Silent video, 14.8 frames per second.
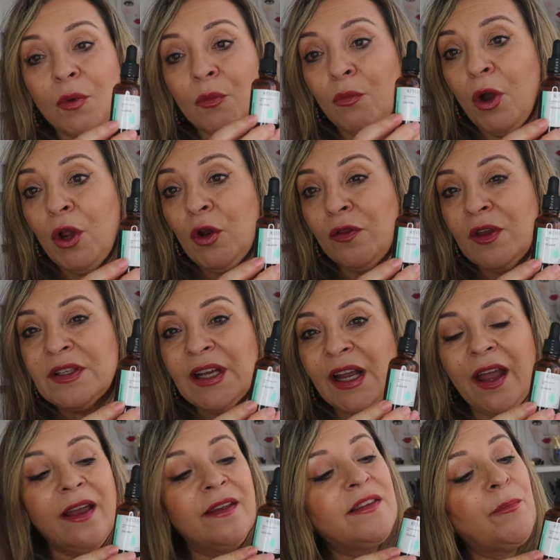Bueno, dice
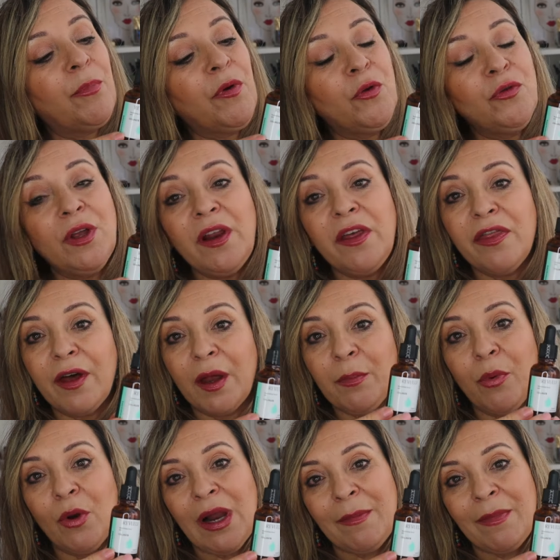que se puede
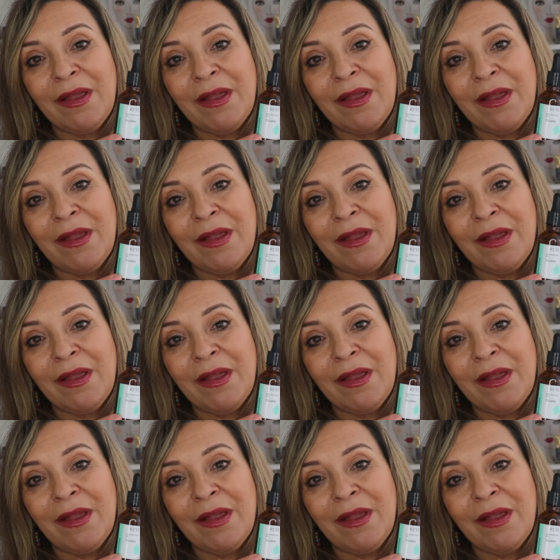utilizar por la